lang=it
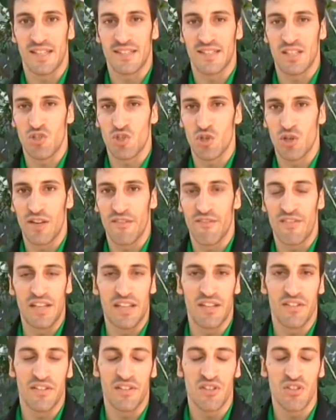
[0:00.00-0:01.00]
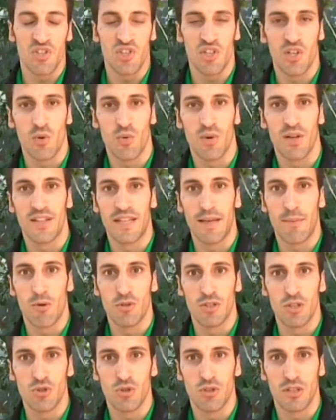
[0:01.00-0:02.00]
la è a 20-25, andiamo, ho
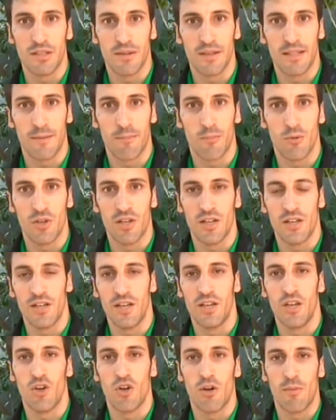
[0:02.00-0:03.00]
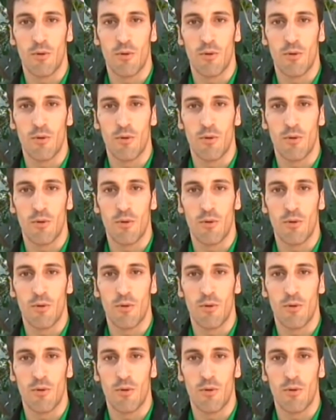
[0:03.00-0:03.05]
detto direttamente al Policlinico,